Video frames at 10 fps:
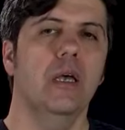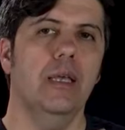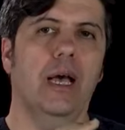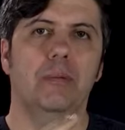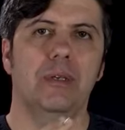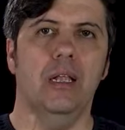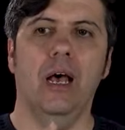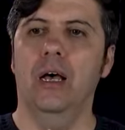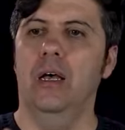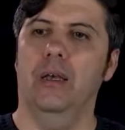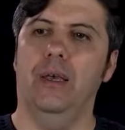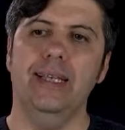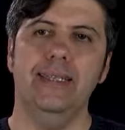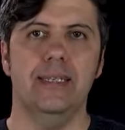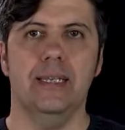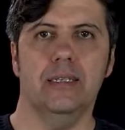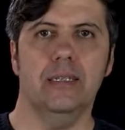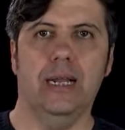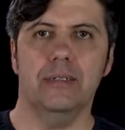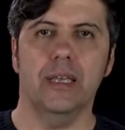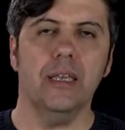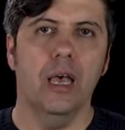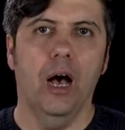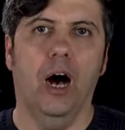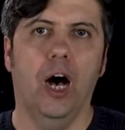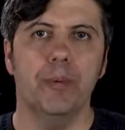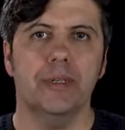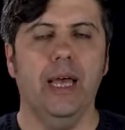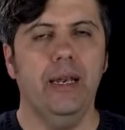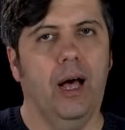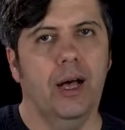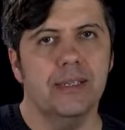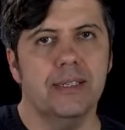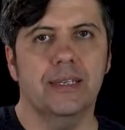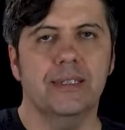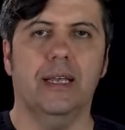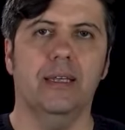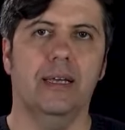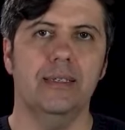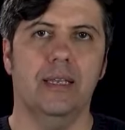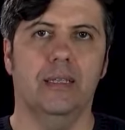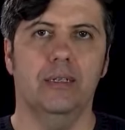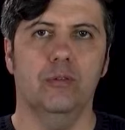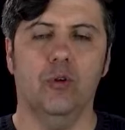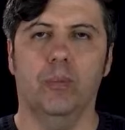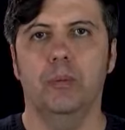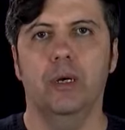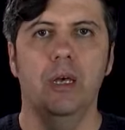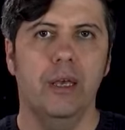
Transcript: Yani mesela S8 dersek A1'den A8'e kadar sayıların toplamı.